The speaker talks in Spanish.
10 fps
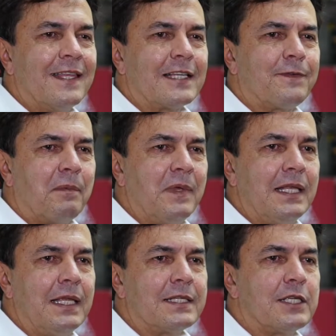de las
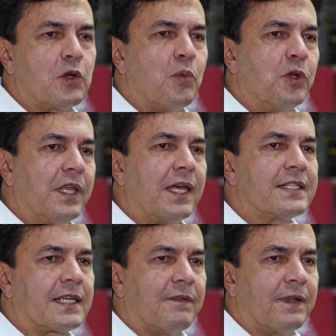familias y
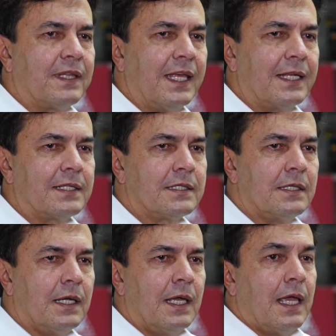comunidades cafeteras.
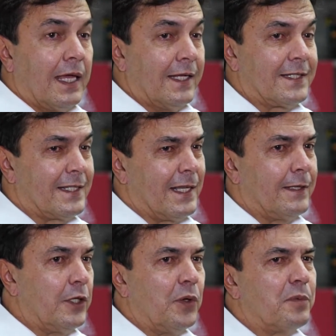En este
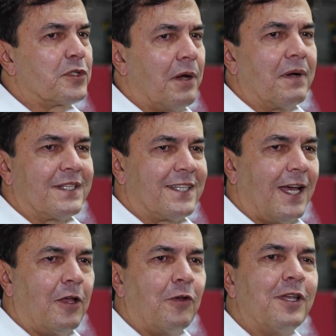sentido, hemos
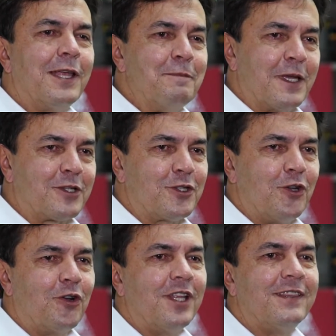avanzado en la
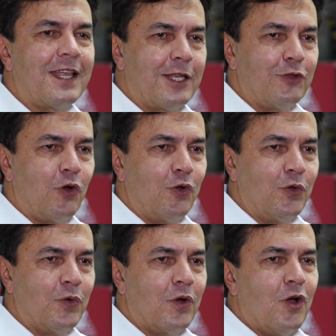inversión en territorio,